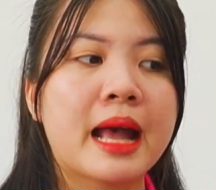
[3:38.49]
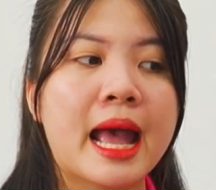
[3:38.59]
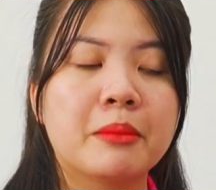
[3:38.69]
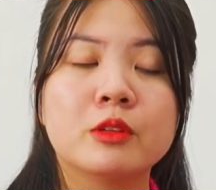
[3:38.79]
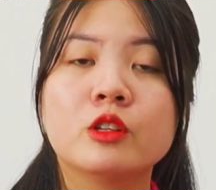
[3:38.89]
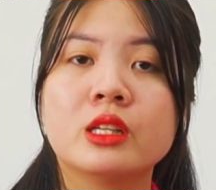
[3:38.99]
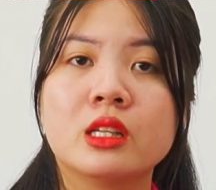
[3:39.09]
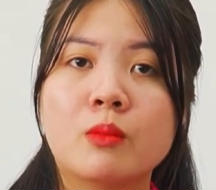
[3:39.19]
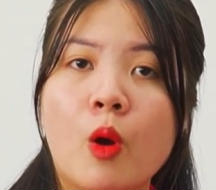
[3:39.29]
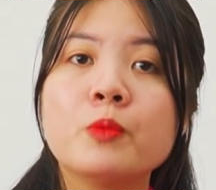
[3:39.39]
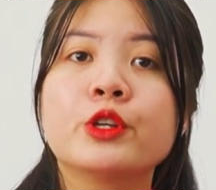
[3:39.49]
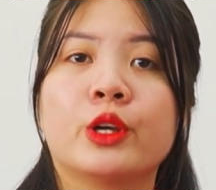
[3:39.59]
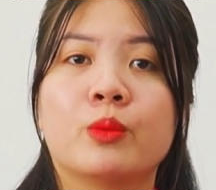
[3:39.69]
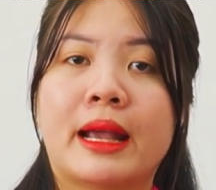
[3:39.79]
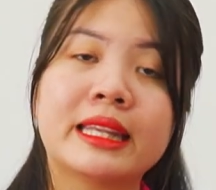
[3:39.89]

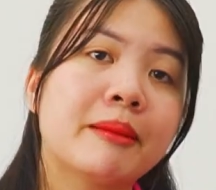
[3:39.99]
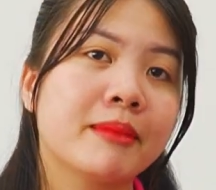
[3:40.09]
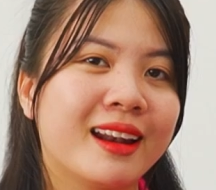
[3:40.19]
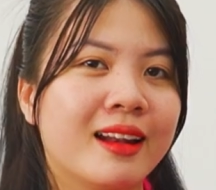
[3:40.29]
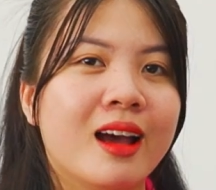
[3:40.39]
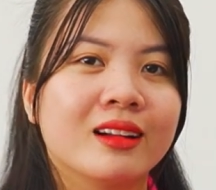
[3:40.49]
31.700.000